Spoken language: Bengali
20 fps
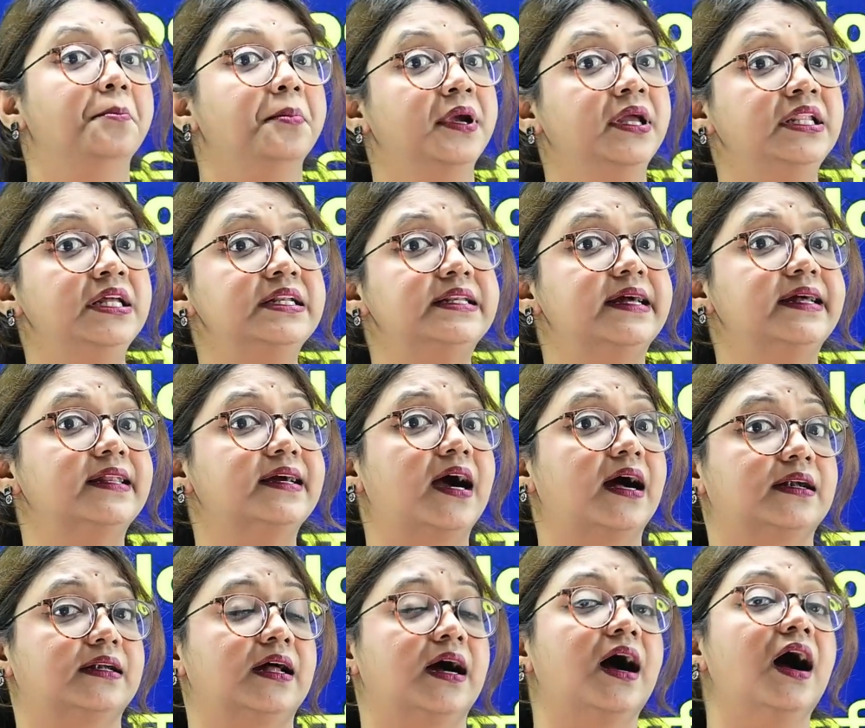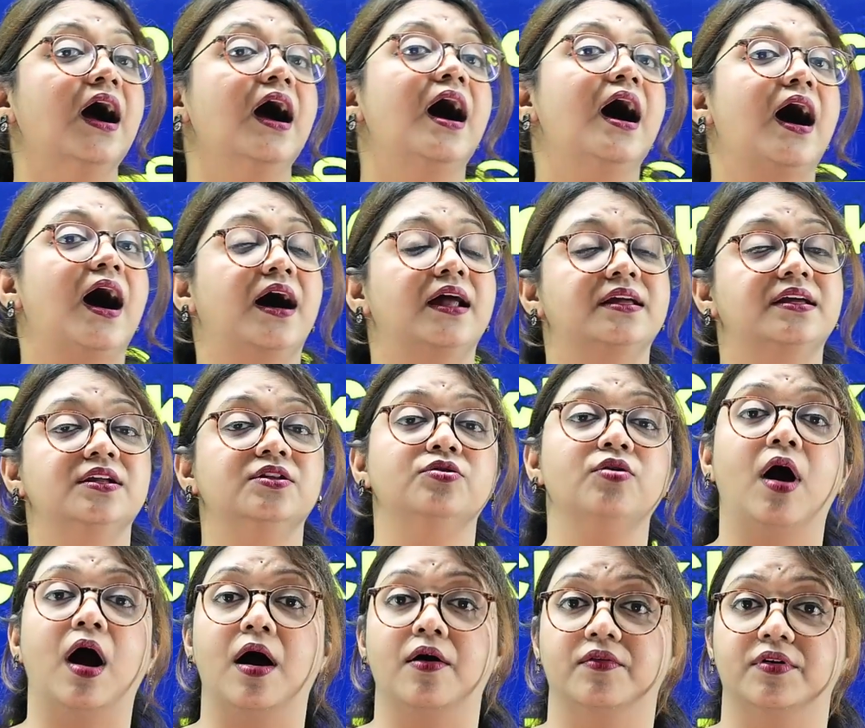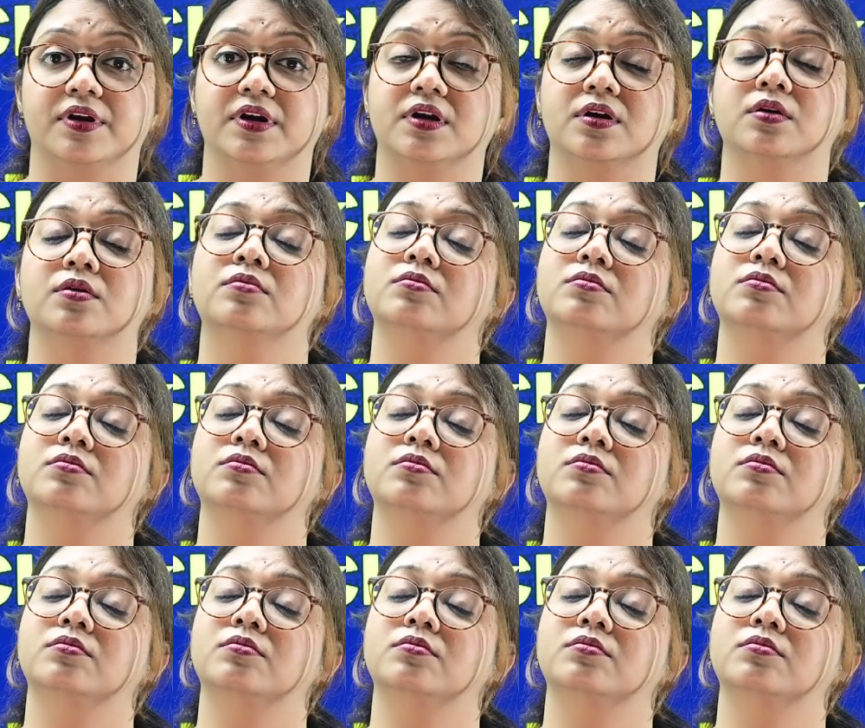মিনিটের কাটা আর কিন্তু আওয়ারের